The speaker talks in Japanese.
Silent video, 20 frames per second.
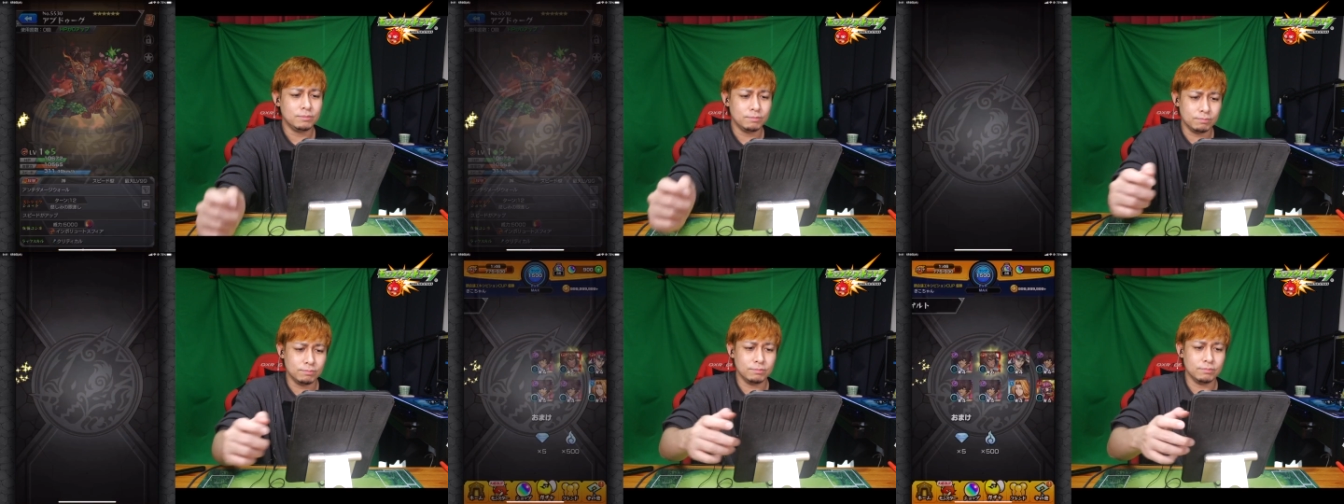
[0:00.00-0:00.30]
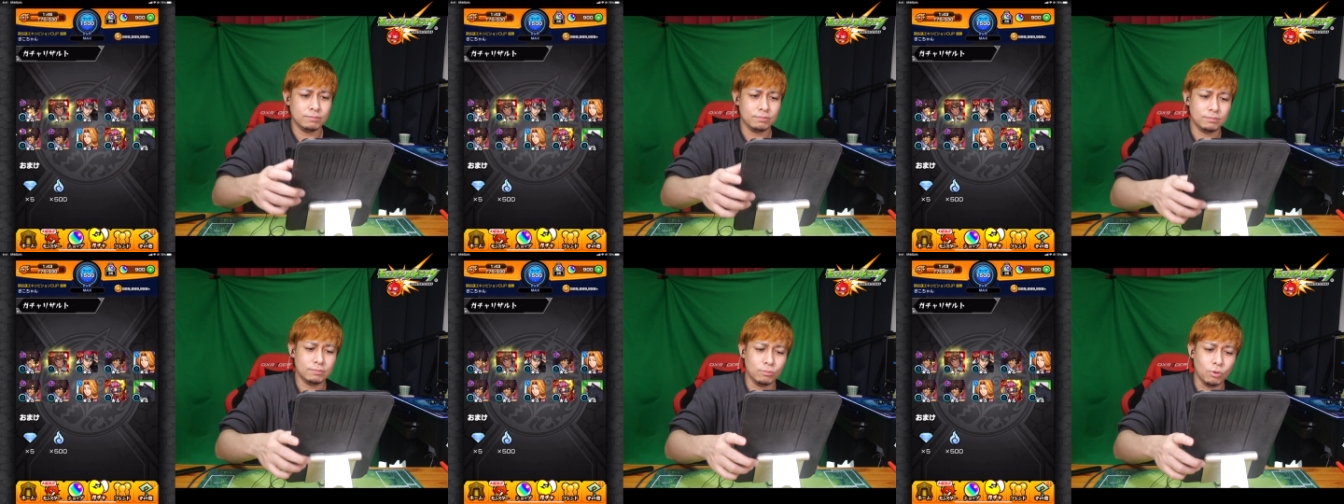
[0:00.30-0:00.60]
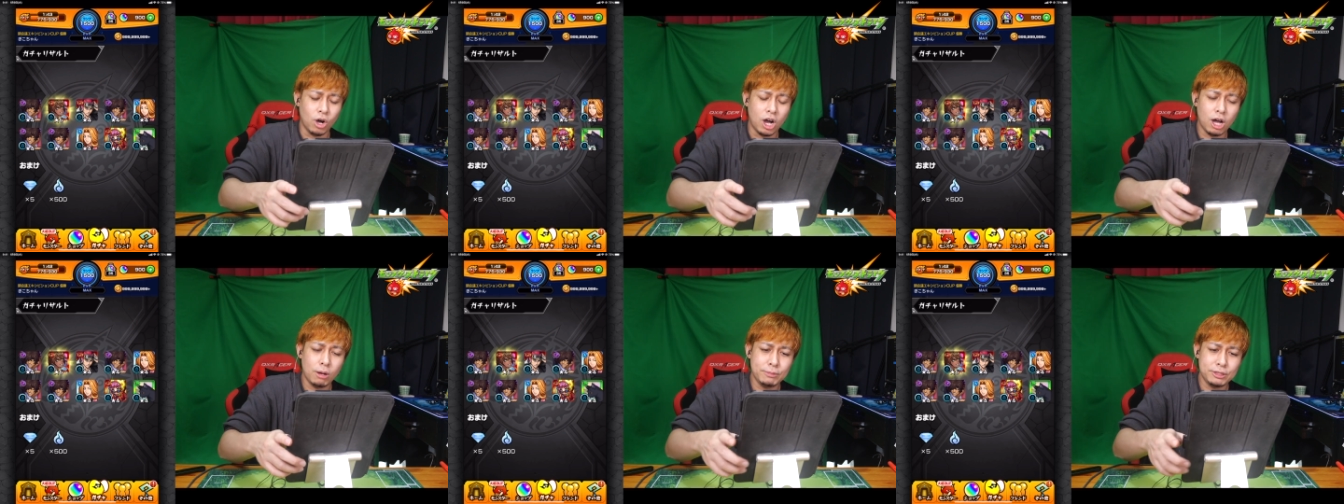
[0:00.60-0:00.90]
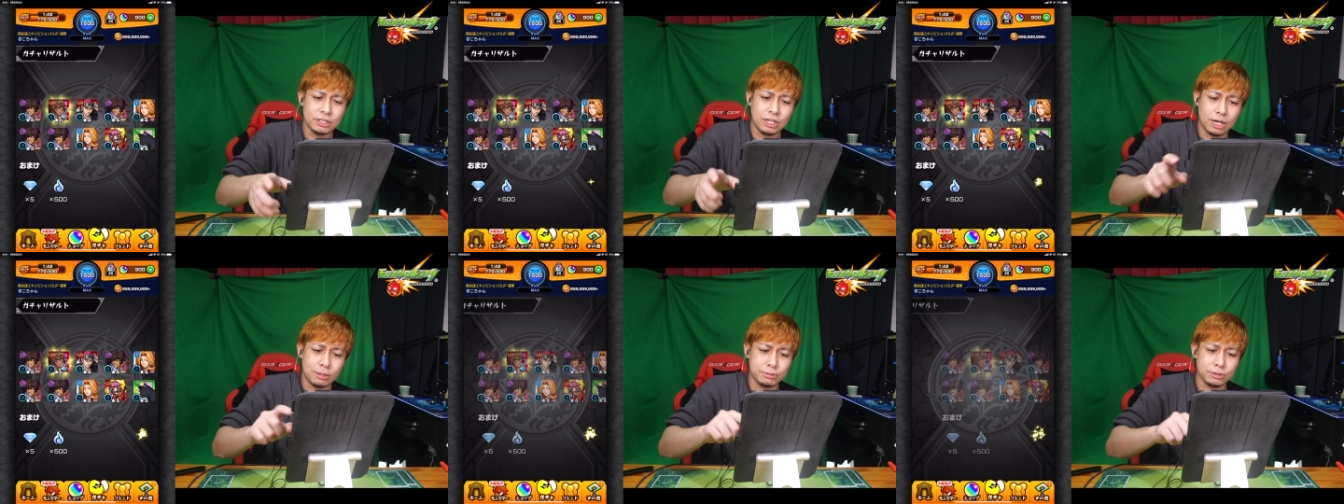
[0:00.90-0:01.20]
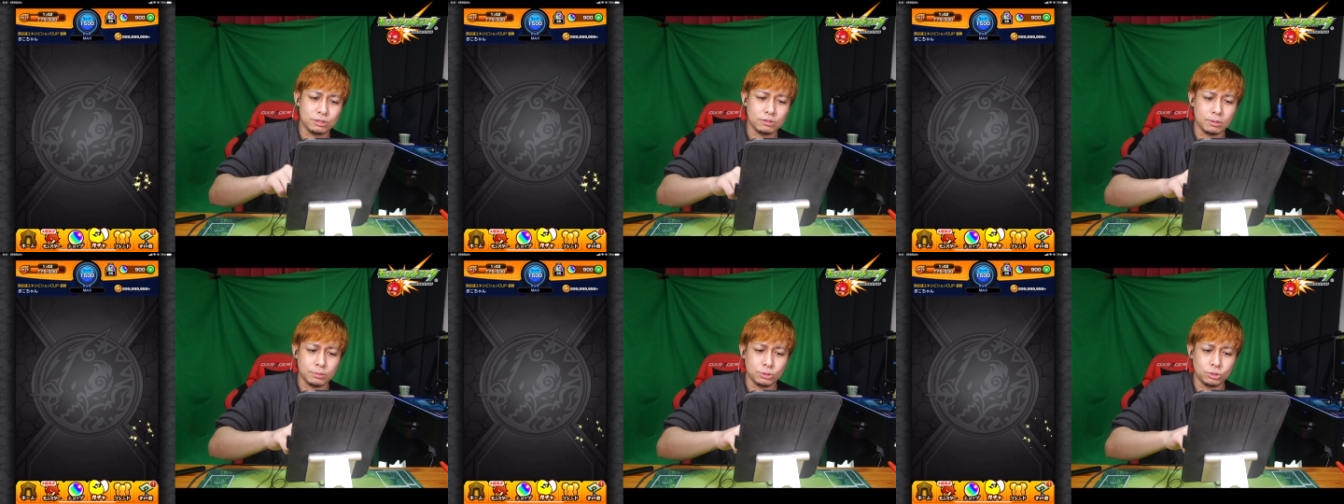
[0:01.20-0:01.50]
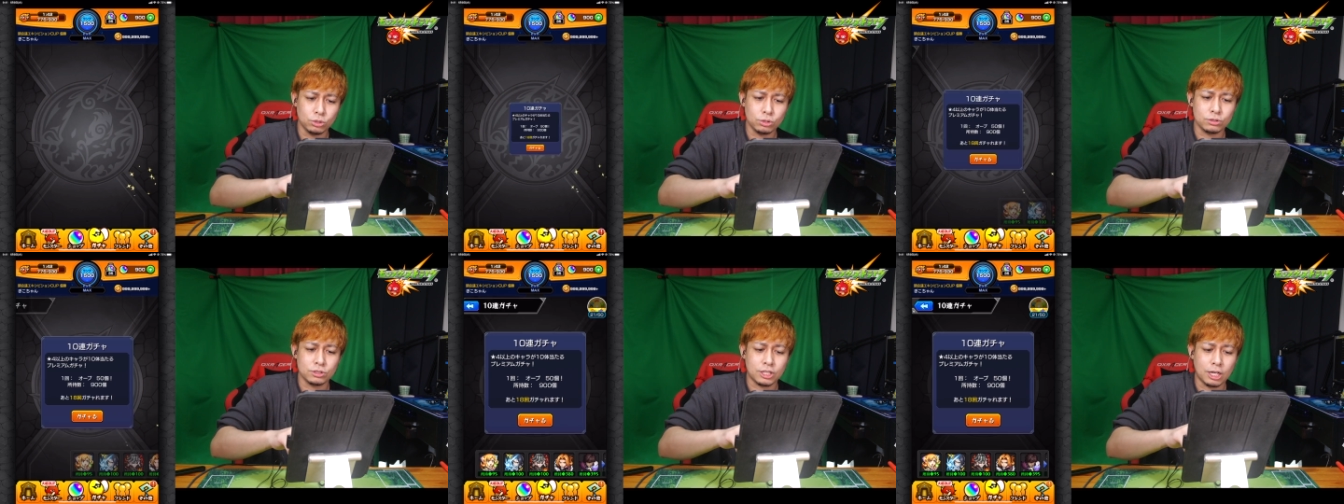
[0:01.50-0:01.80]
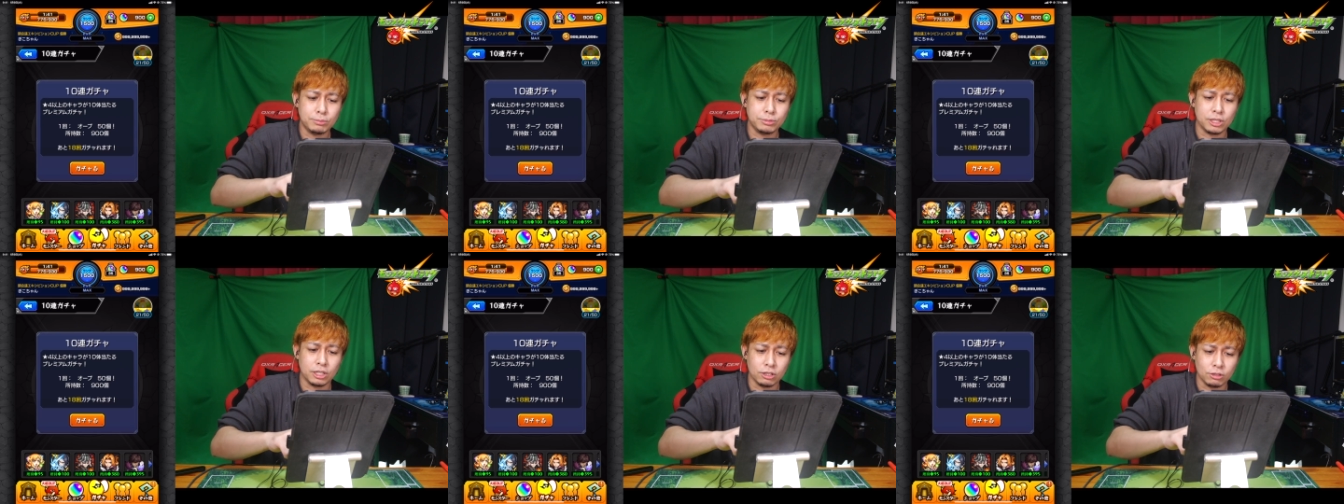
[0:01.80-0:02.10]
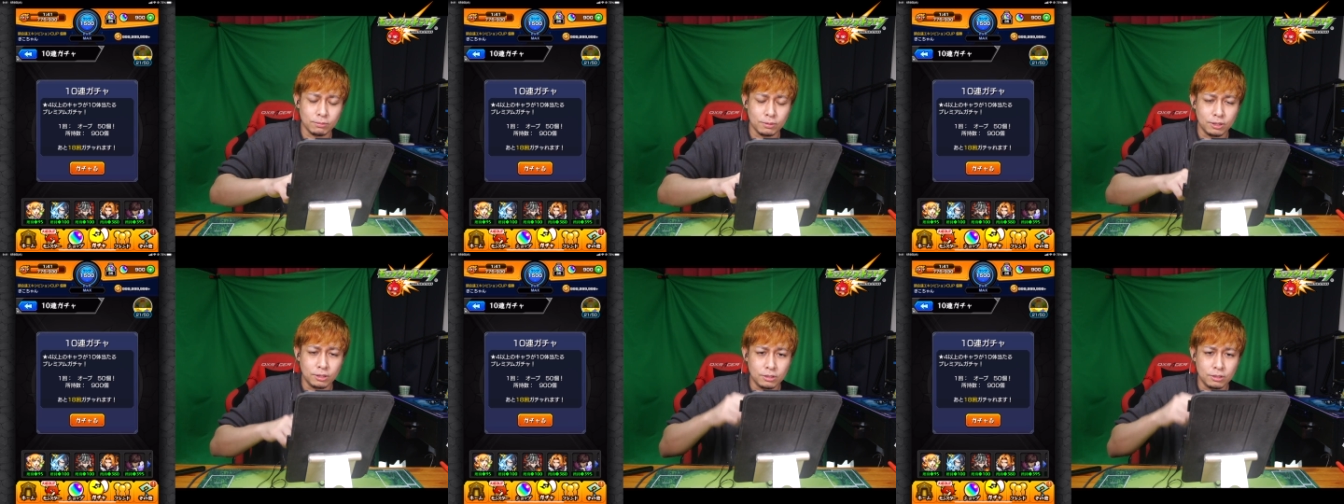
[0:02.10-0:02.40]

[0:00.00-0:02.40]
うん、モハメド・アブドゥラのジョジョの3部じゃないか、